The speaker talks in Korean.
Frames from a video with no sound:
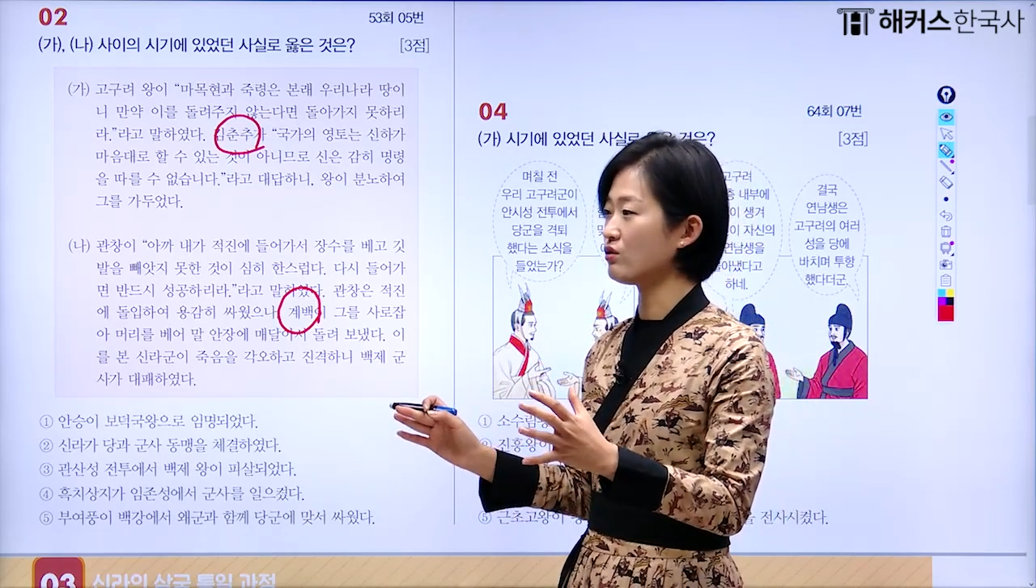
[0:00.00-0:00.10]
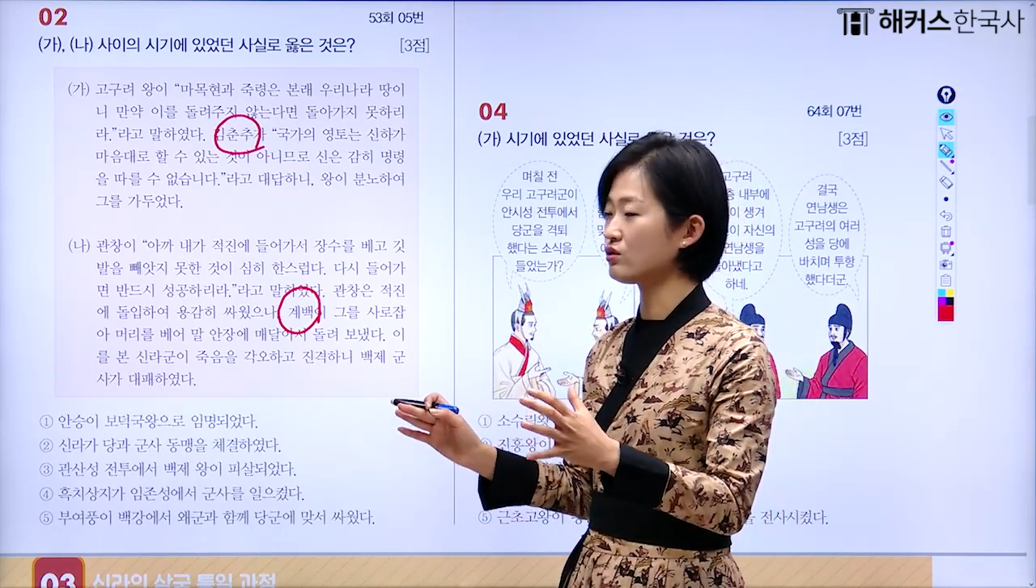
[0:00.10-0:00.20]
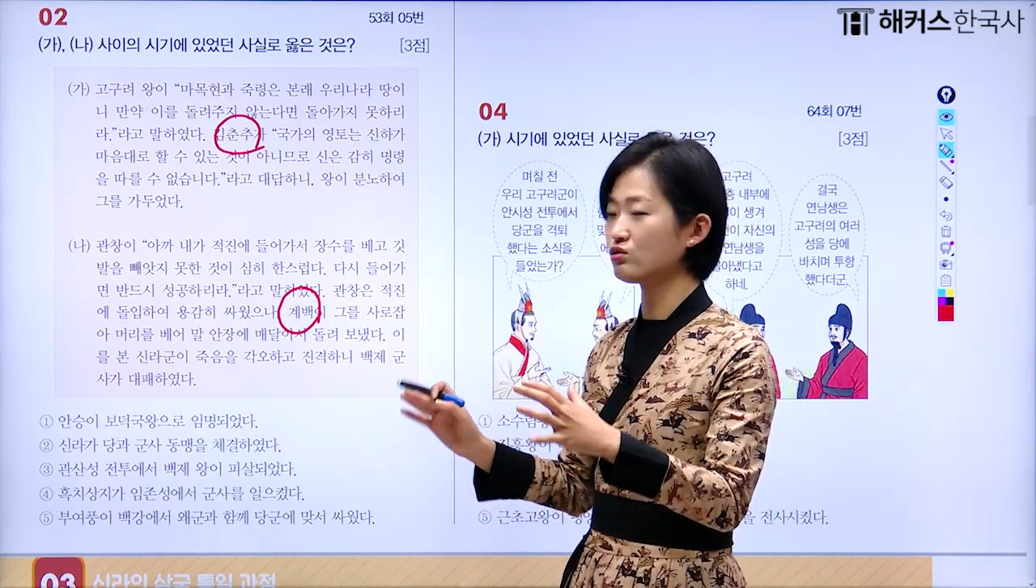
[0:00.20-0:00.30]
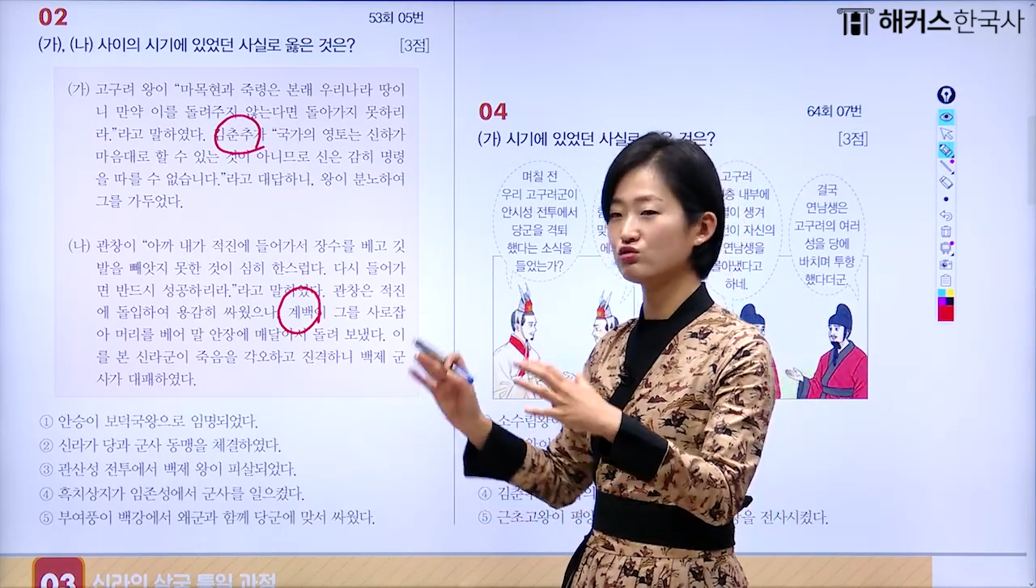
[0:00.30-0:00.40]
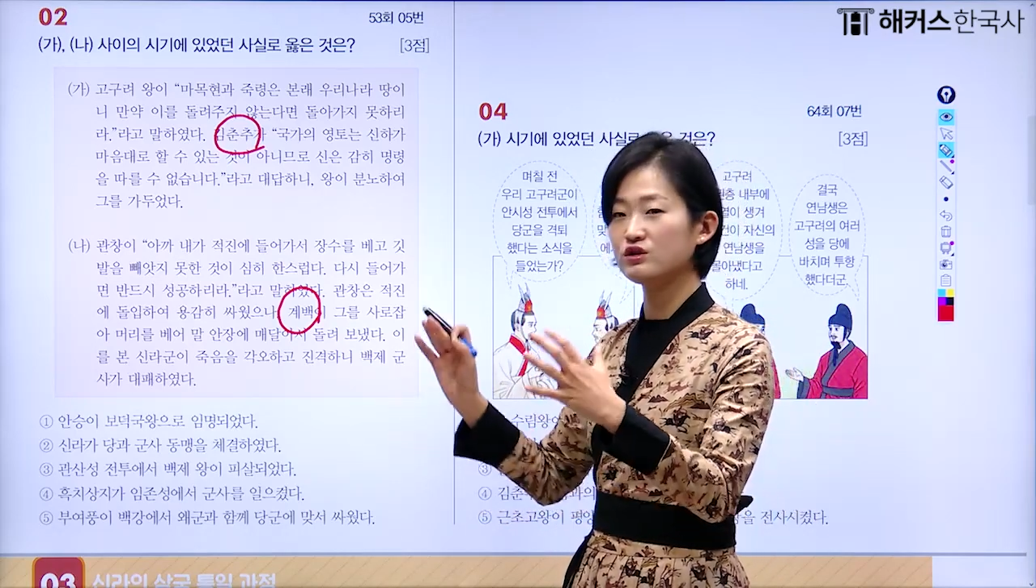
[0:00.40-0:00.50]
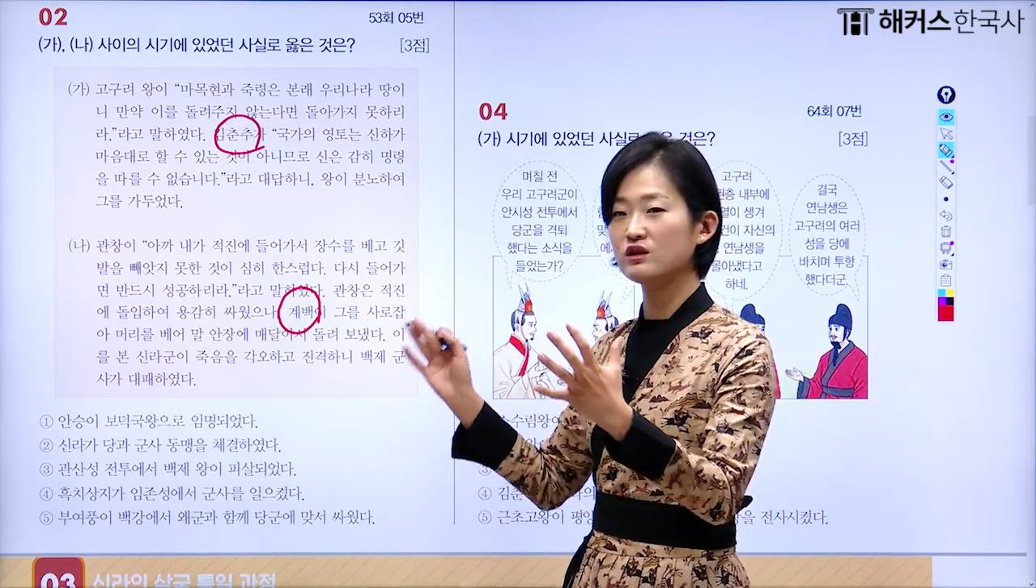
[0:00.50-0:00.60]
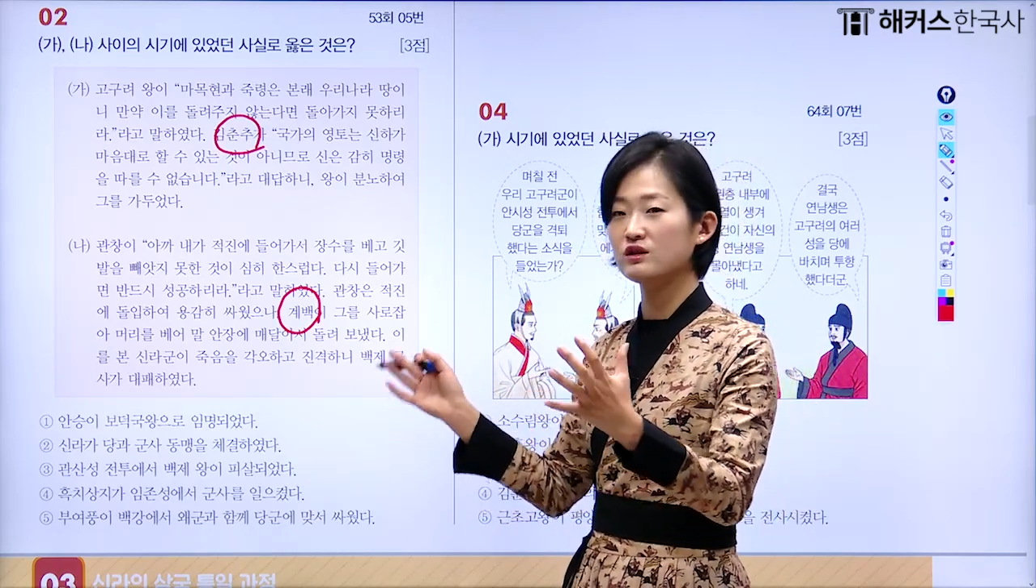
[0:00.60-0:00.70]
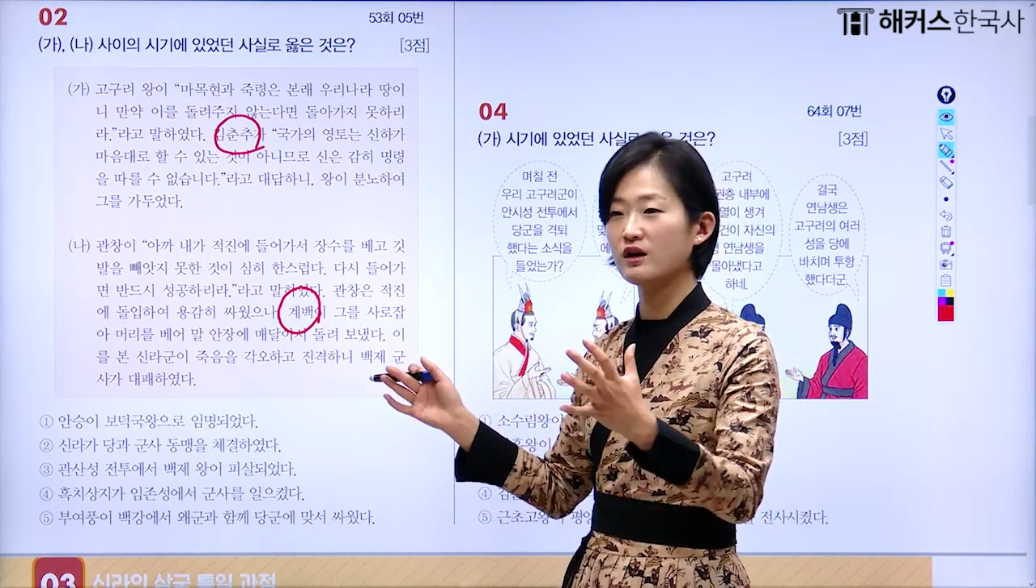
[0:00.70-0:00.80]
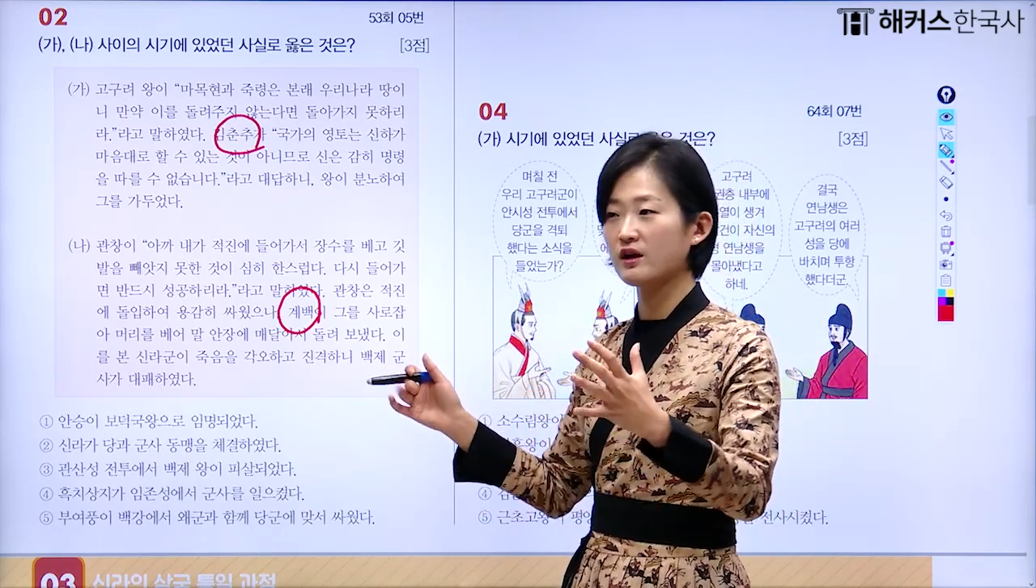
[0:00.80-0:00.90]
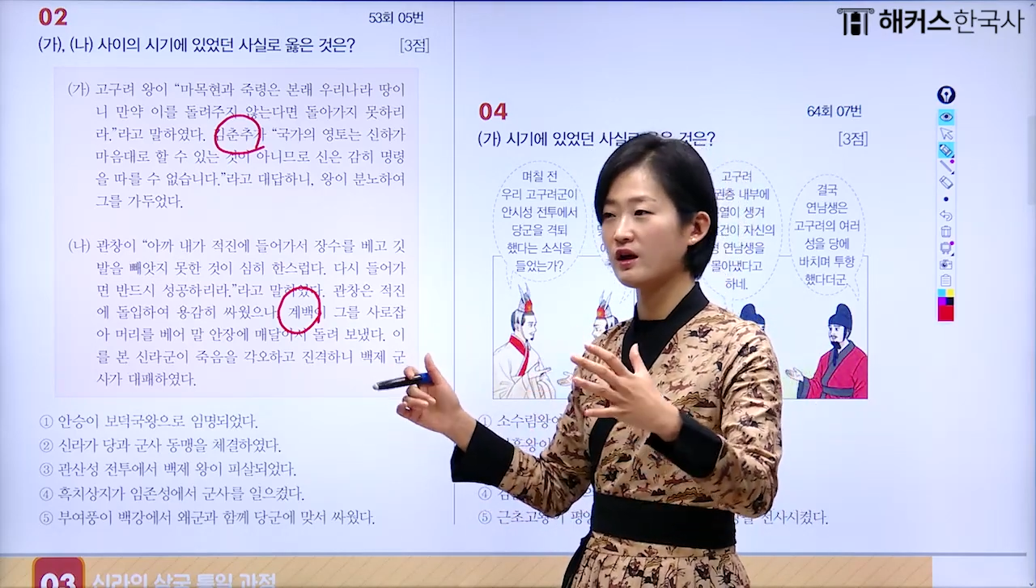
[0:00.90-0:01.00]
어떤
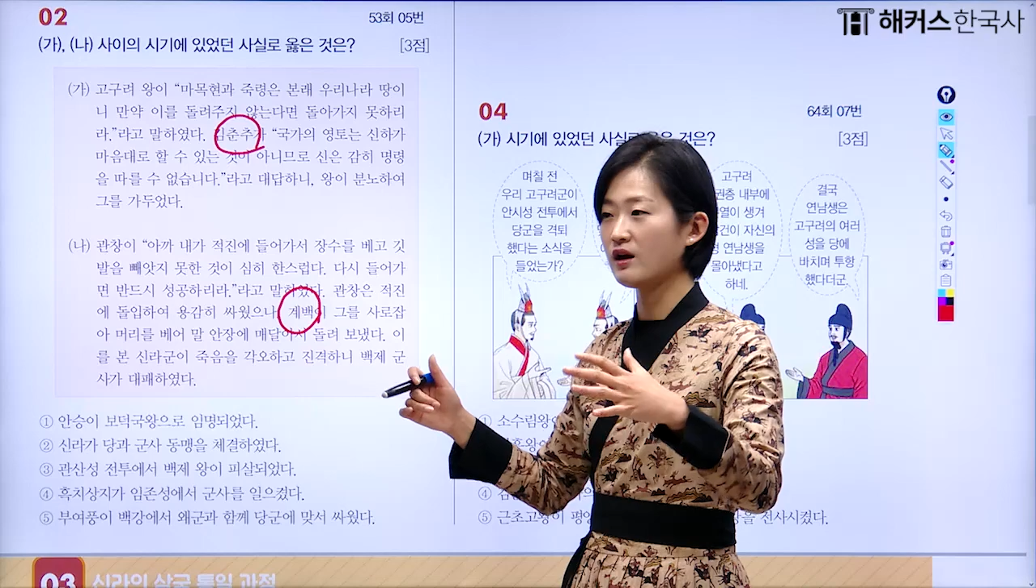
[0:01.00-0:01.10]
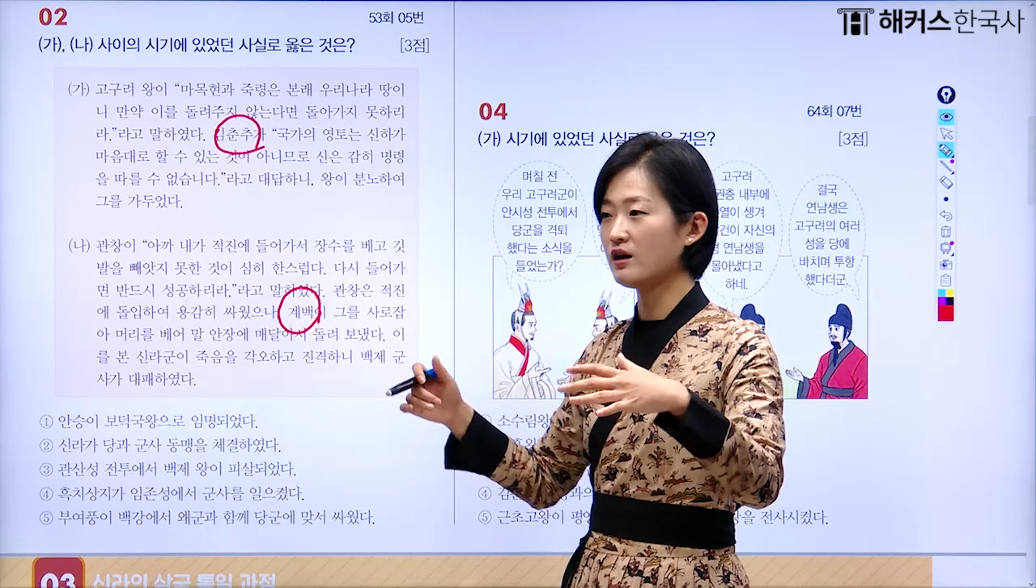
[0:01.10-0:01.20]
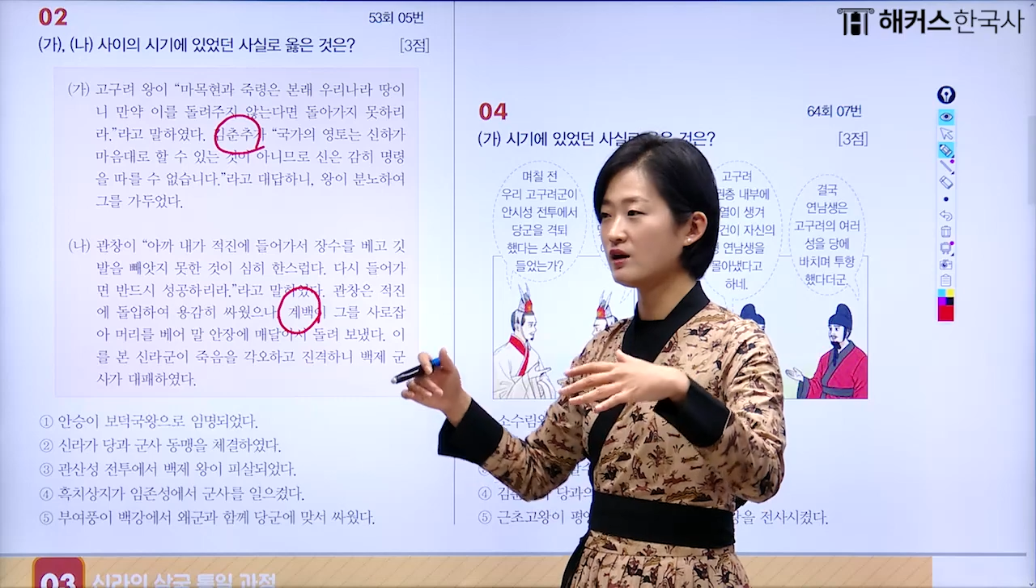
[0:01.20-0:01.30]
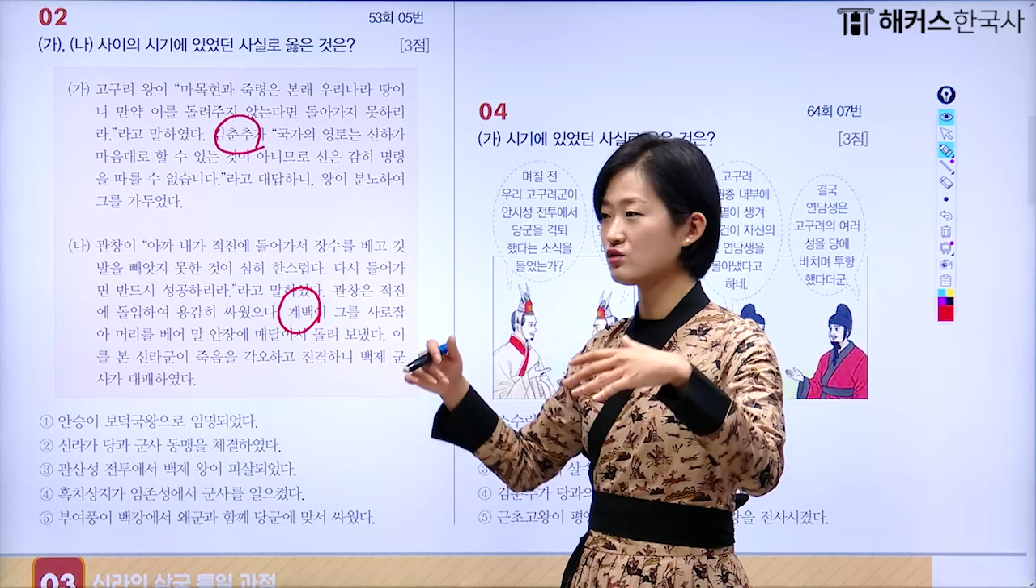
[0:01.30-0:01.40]
군인들에게